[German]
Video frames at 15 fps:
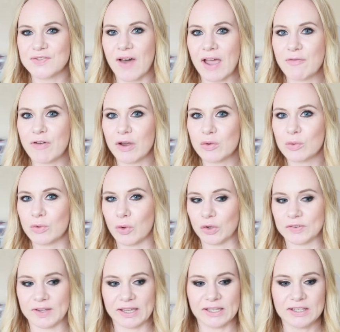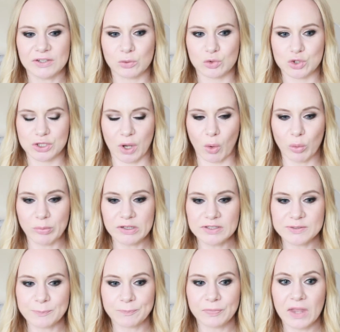es war einfach nur noch dreckig und
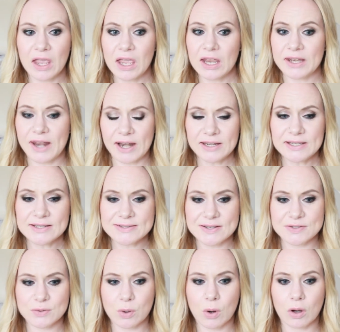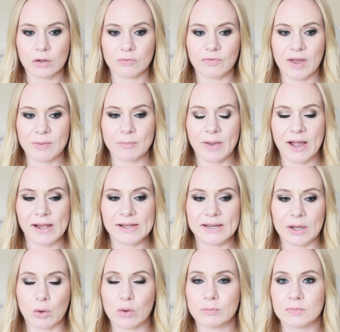staubig. Dann hieß es irgendwann mal,
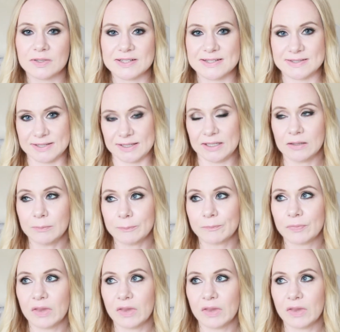da kommt ein See.